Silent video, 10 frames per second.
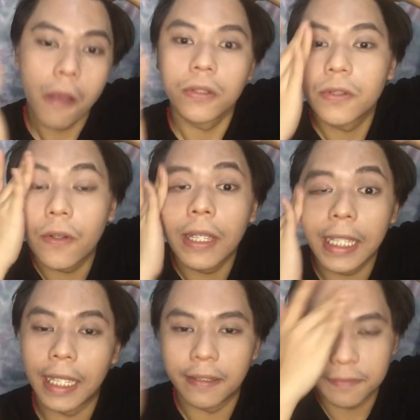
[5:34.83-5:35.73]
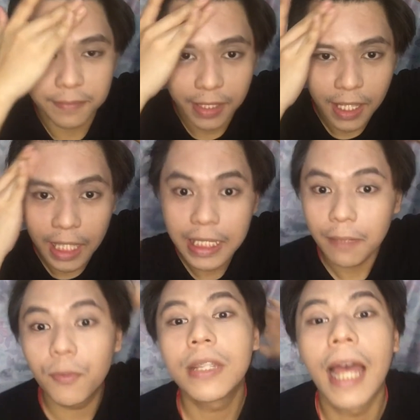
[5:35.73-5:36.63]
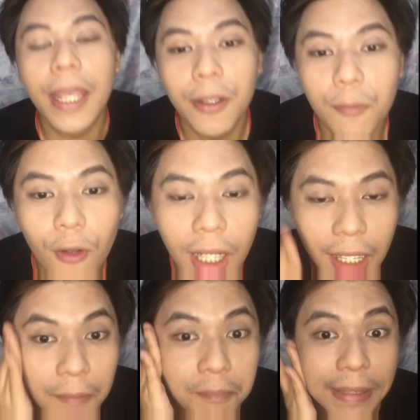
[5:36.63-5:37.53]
So, ayan. Hindi na po tayo mukhang